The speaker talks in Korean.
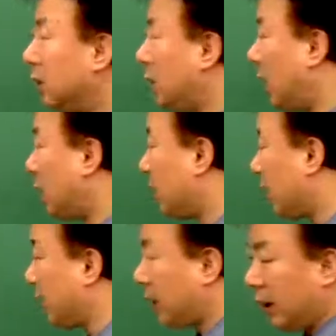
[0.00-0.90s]
자,
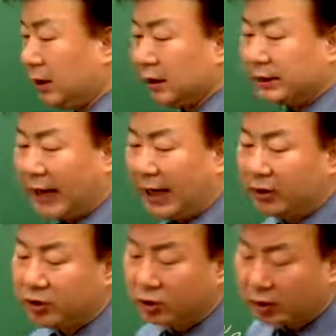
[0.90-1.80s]
그러다 보니까
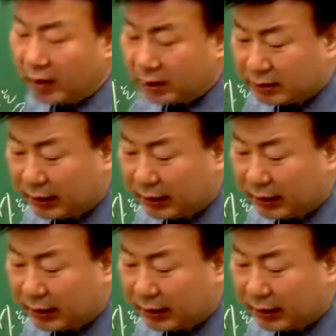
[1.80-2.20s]
작년과는